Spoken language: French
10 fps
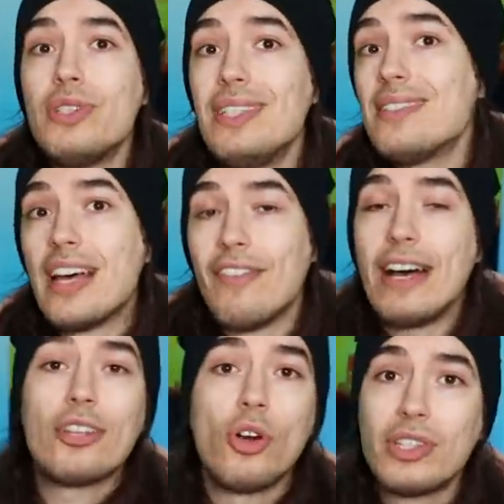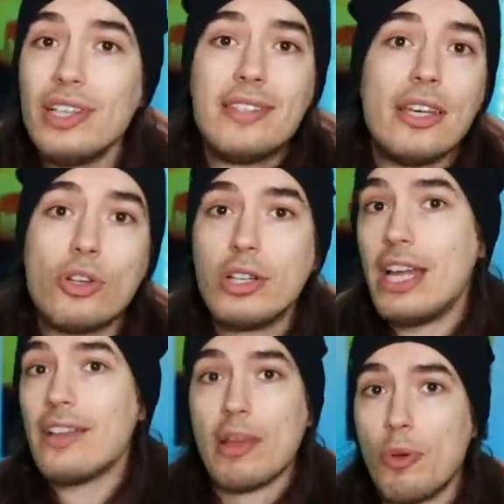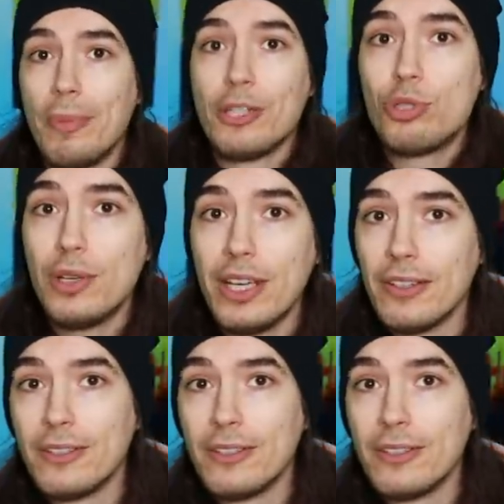suis dit, ça va, tranquille, c'est que de l'air, ça peut pas tuer.